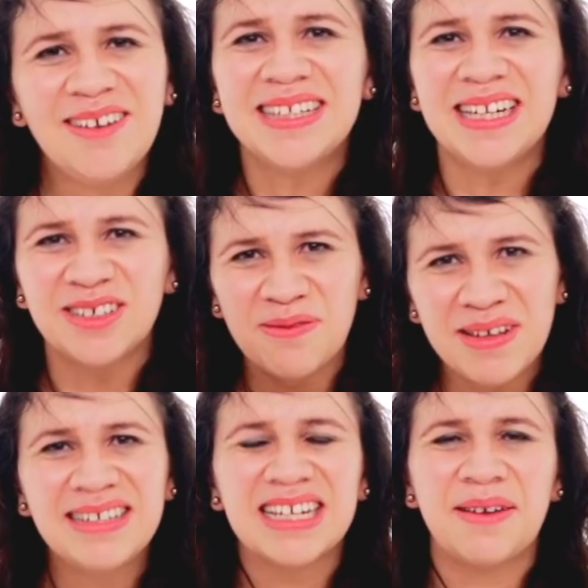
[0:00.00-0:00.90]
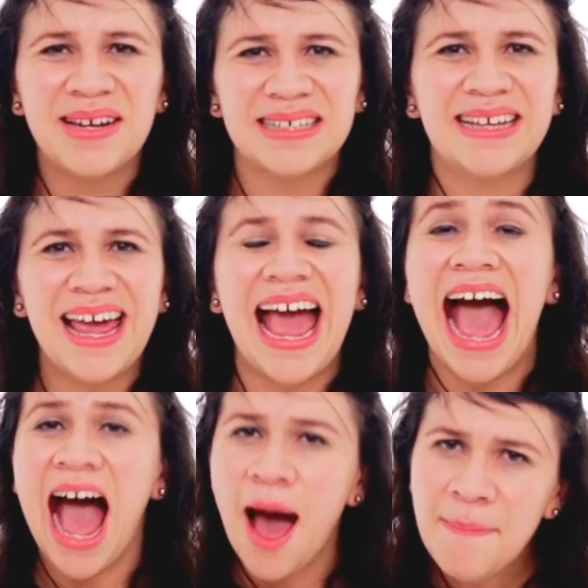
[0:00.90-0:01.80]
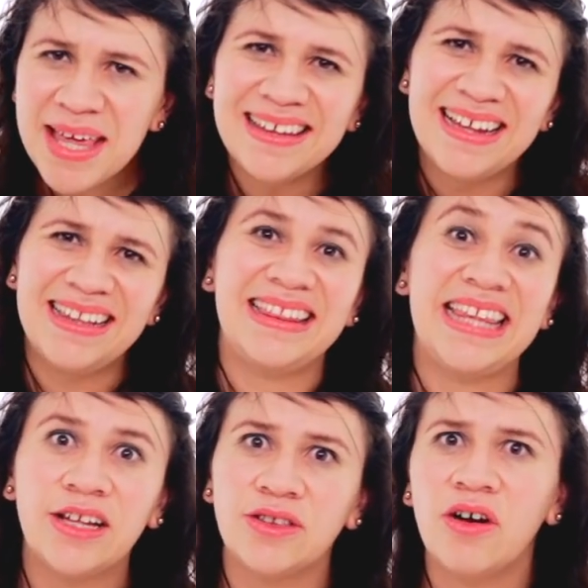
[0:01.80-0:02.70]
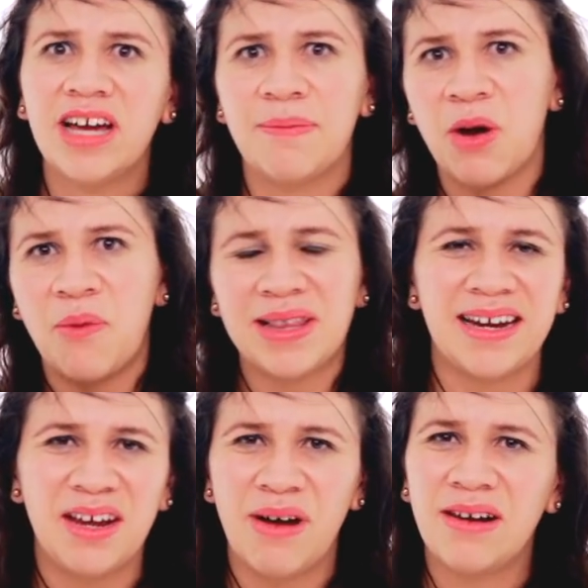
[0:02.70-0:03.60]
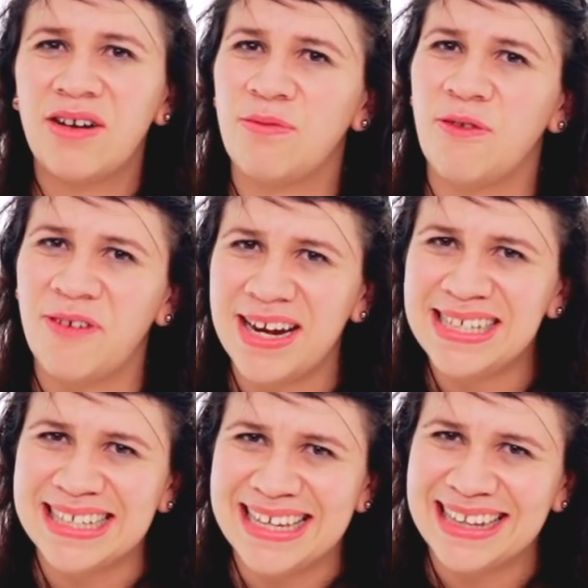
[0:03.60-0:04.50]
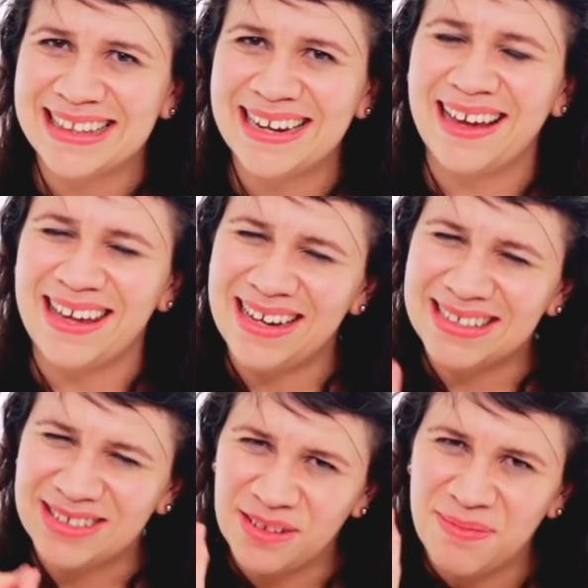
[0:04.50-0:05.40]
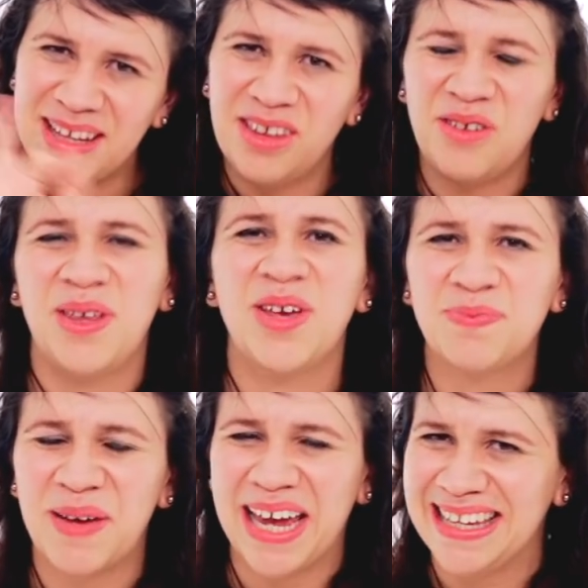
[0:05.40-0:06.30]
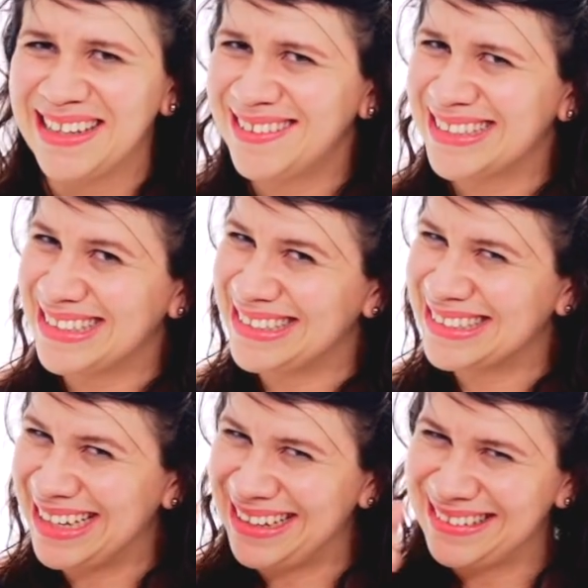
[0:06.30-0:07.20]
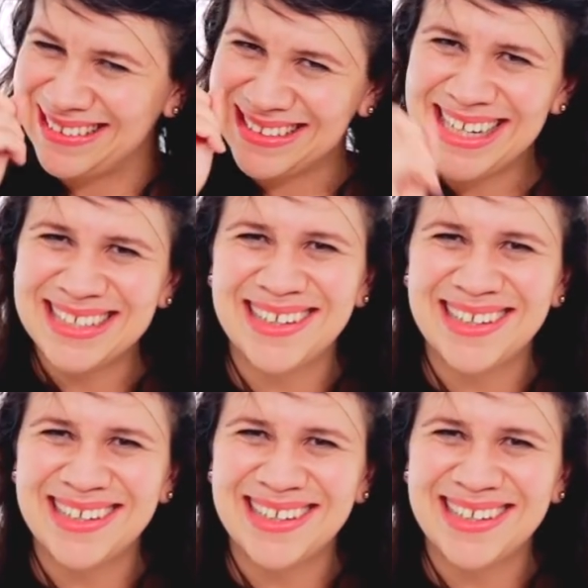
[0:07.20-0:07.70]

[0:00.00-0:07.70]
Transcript: no se les olvide inscribirse a mi canal de TikTok, que me encuentran igual como Fanny Psiquiatra. Ahí les estoy mandando videos pequeñitos, así es que no se les